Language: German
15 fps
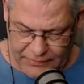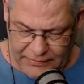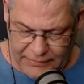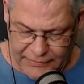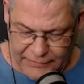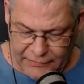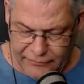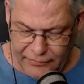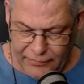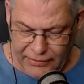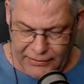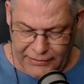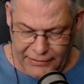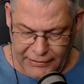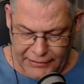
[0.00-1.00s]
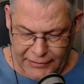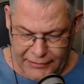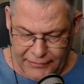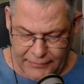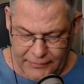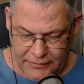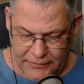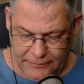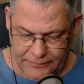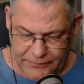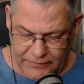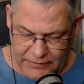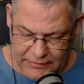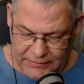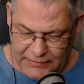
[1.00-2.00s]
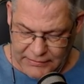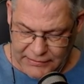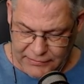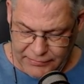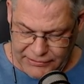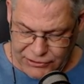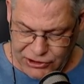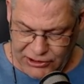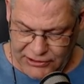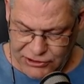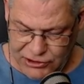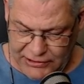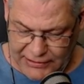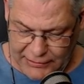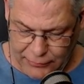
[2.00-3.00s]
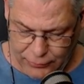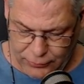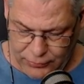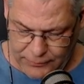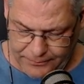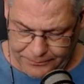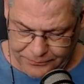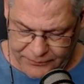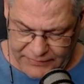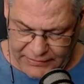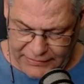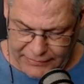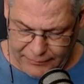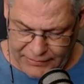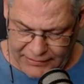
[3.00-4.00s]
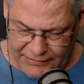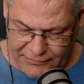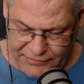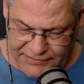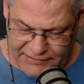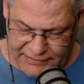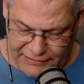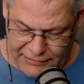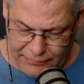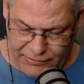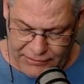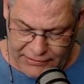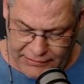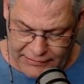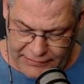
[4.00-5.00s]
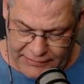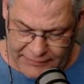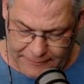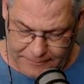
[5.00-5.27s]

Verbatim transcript: denn wir machen einen Queen Charge Lalo im Rathaus 10er Bereich.